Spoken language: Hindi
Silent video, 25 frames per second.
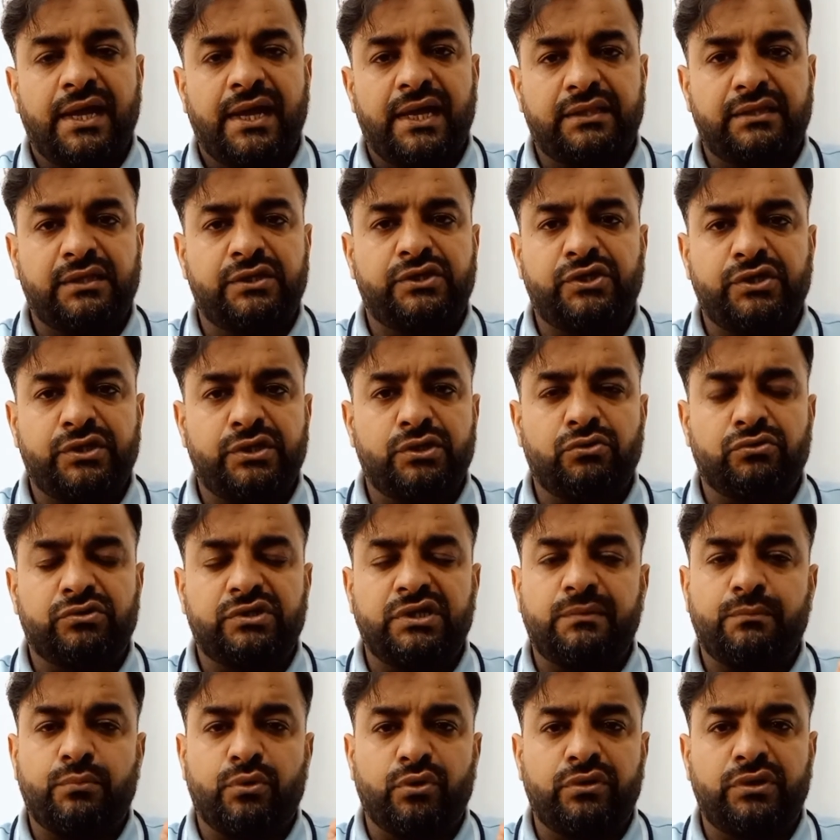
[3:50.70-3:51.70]
ऐसी चीज़ें
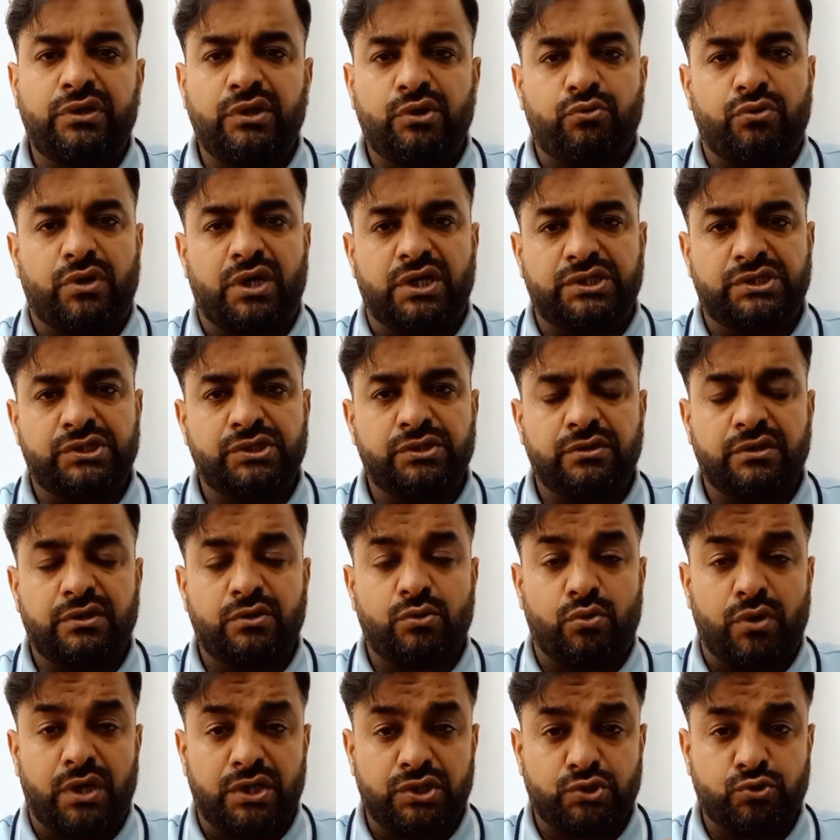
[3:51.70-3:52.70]
होती हैं बहुत सी ख्वाहिश
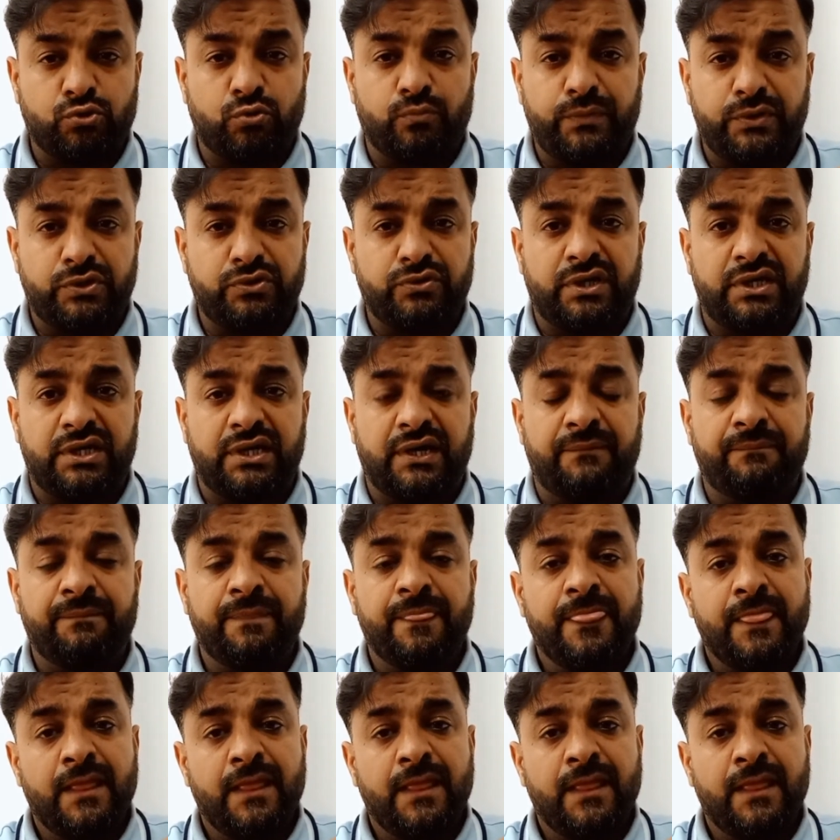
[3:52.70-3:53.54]
ख्वाहिशों पर जो है ना